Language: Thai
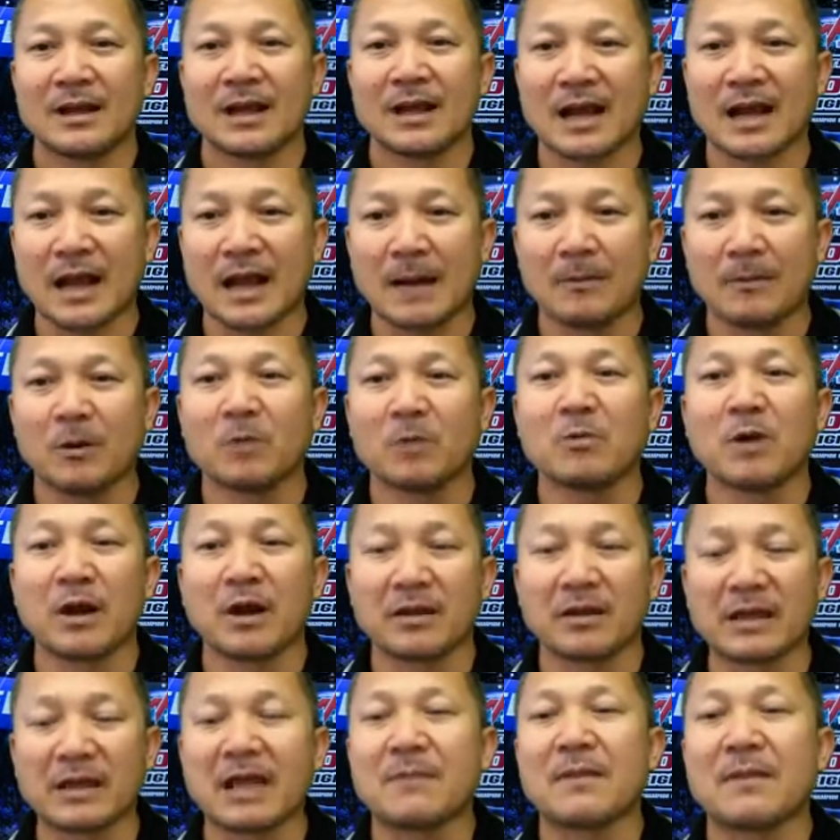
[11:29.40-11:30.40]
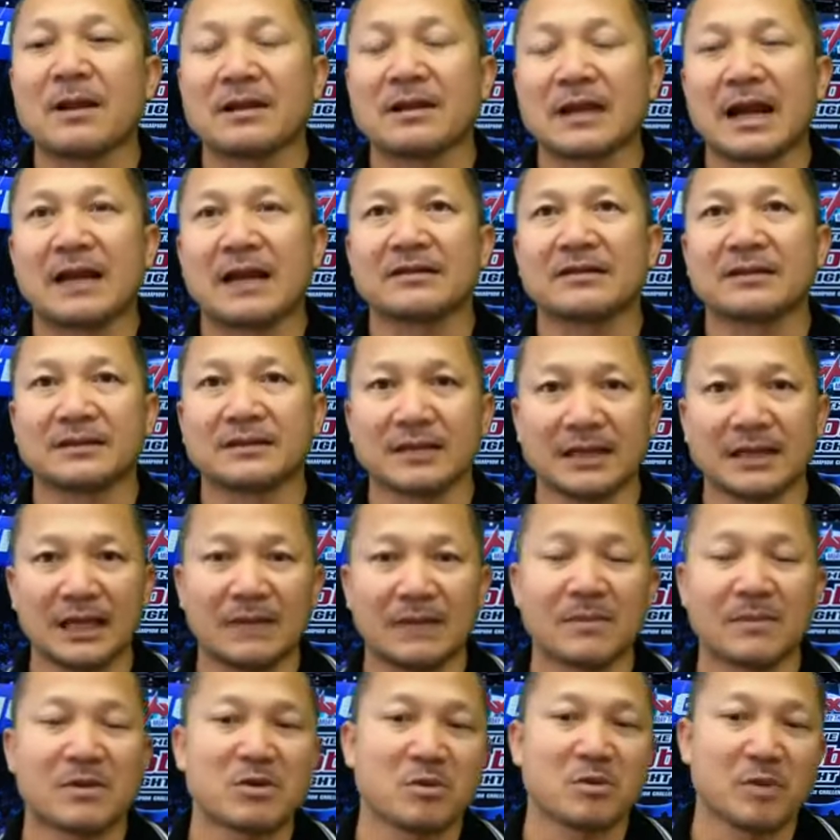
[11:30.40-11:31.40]
ขับรถมอเตอร์ไซค์มาจากสัตหีบ
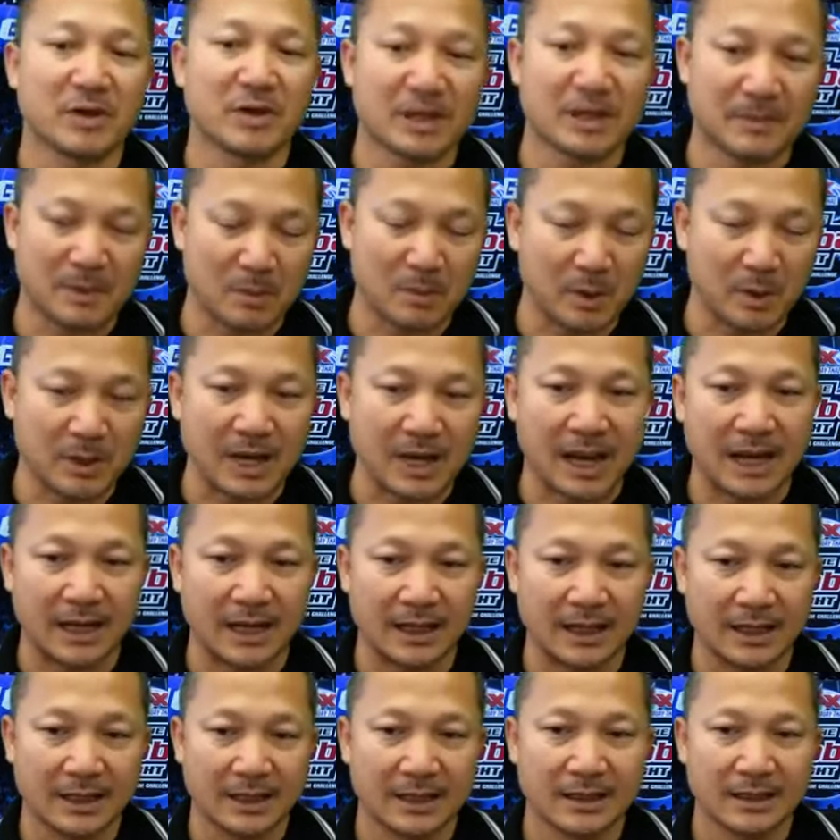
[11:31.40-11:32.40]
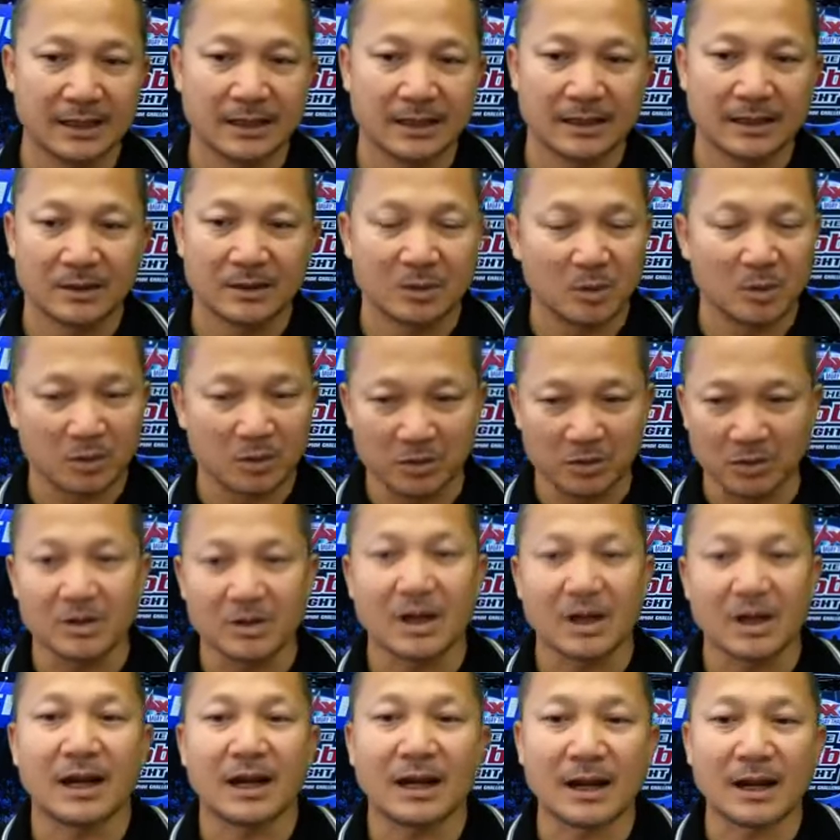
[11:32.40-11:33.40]
มาชมเวทีแม็กมวยไทยโอ้สุดยอ
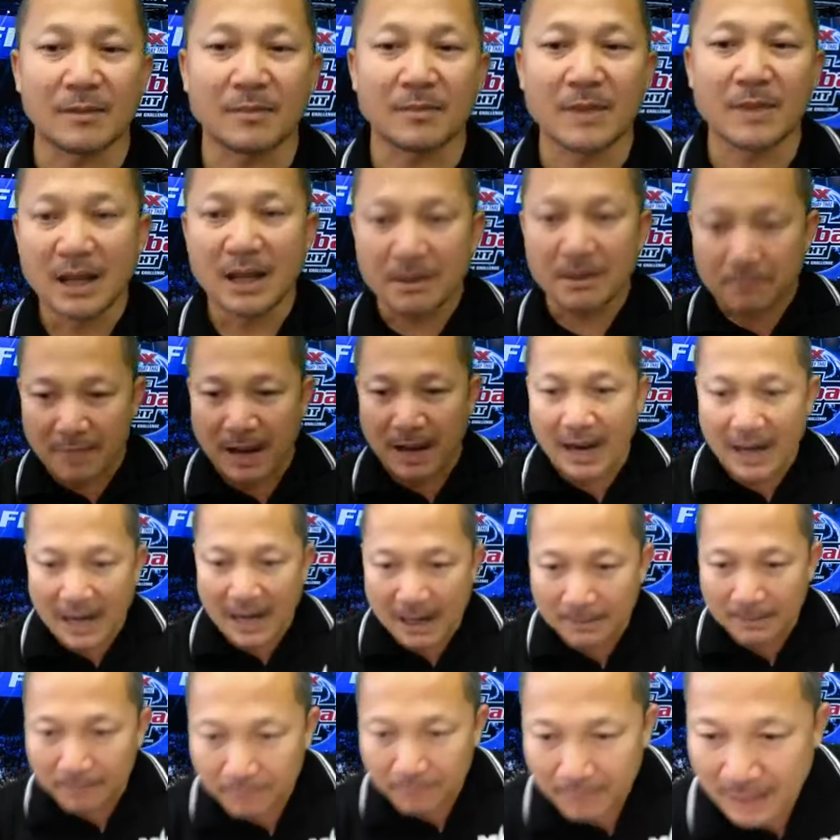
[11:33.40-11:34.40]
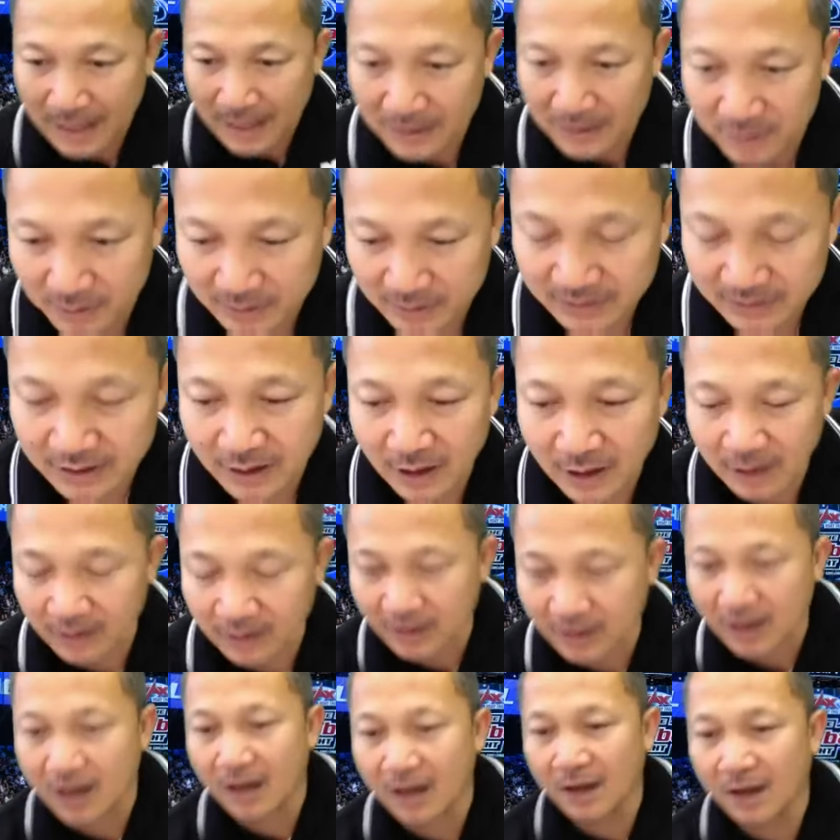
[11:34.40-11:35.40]
ดเลยครับมาครับมาชมได้ตลอด
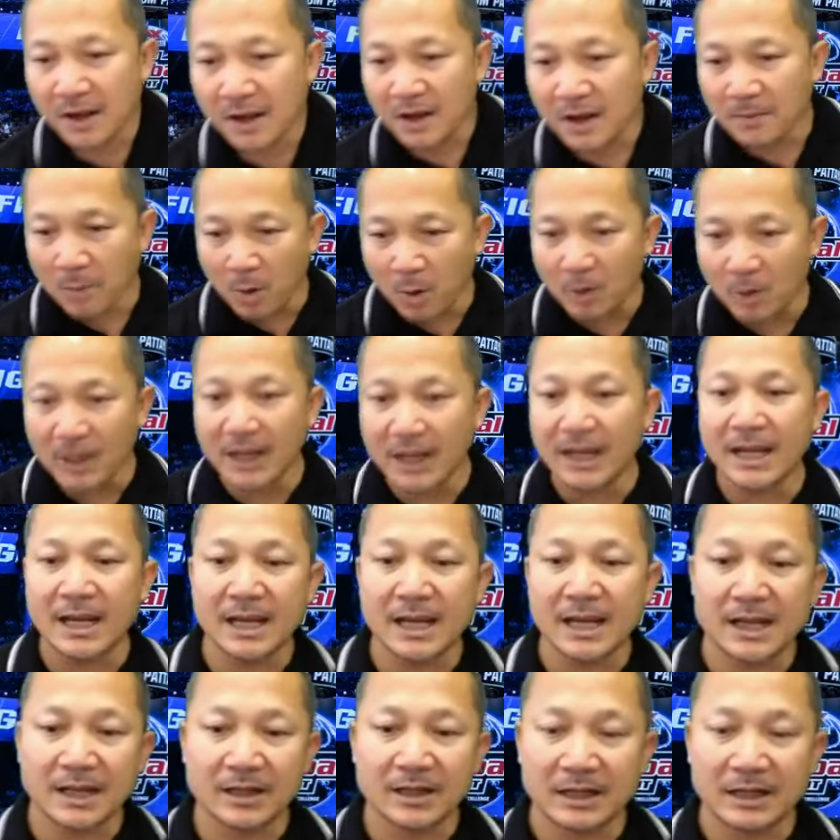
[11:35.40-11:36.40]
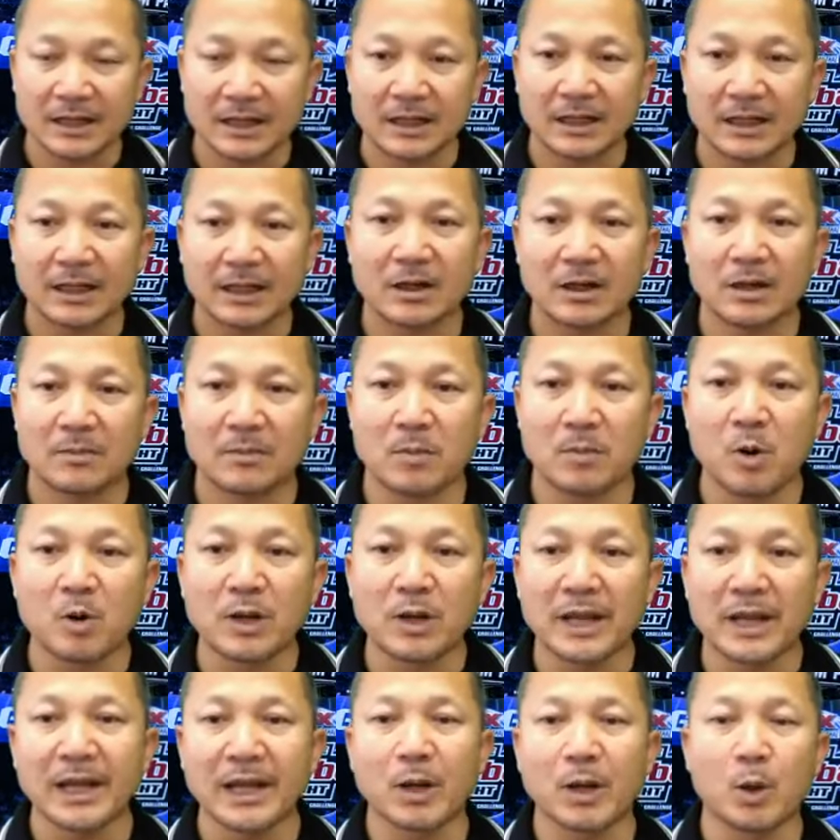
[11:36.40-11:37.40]
ก็พรุ่งนี้
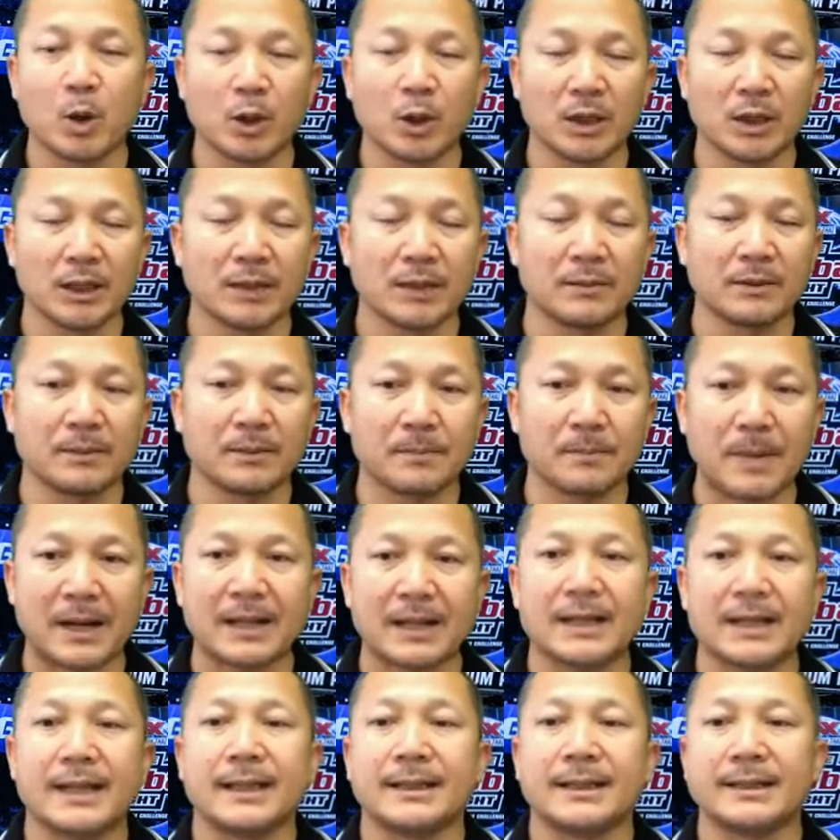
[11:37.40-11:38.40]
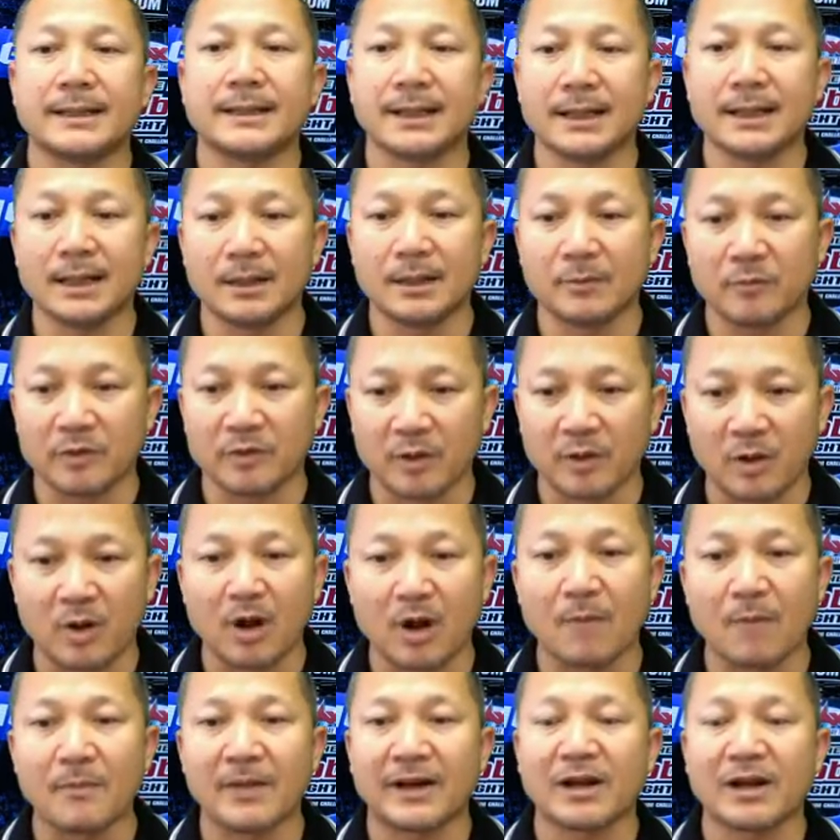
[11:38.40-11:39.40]
คุณบัณฑิตอย่าลืมส่งคอม
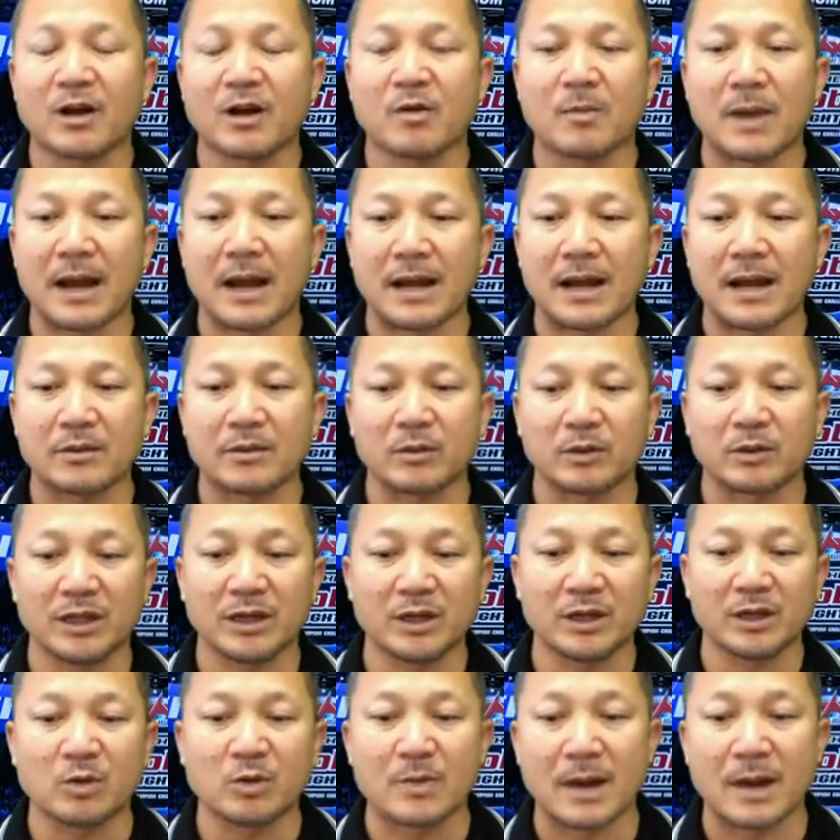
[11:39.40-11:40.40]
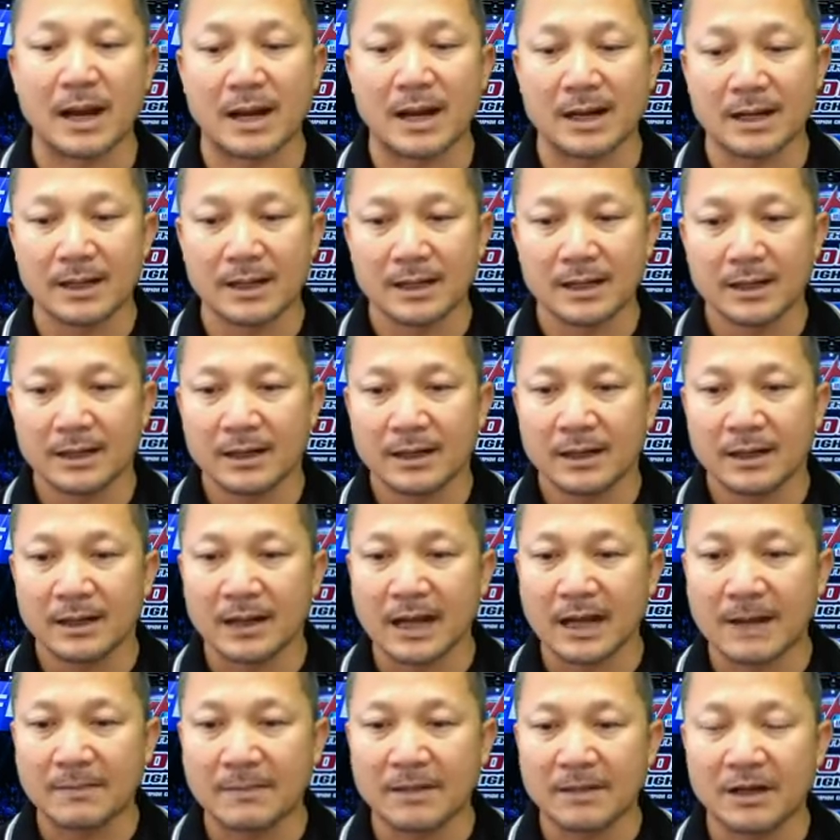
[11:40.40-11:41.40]
เมนต์เข้ามาส่งที่อยู่มานะค
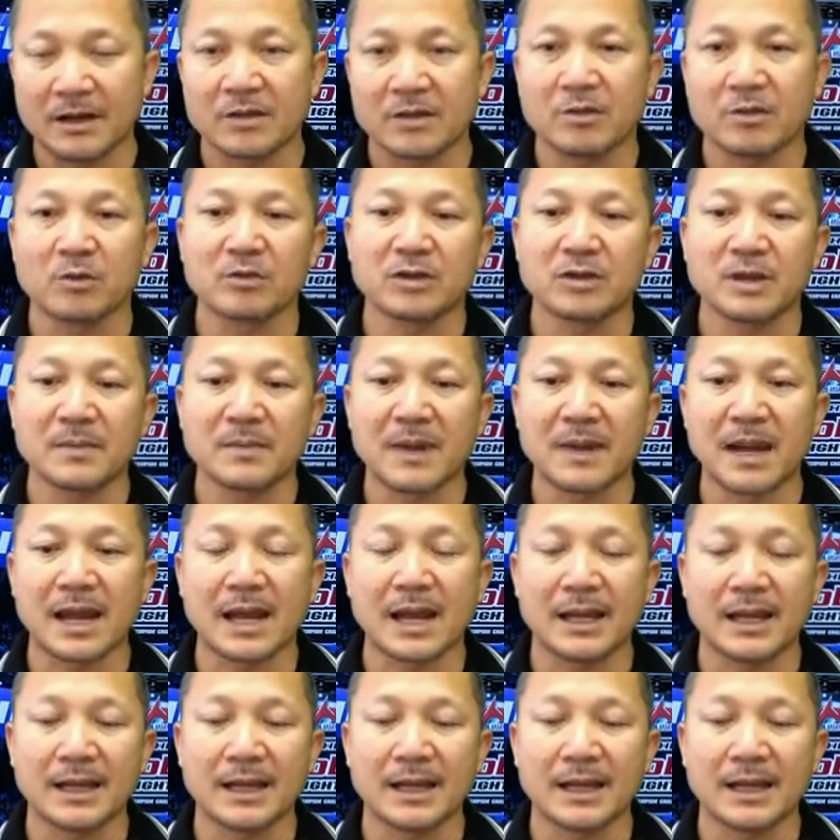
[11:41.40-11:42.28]
รับเดี๋ยวส่งเสื้อไปให้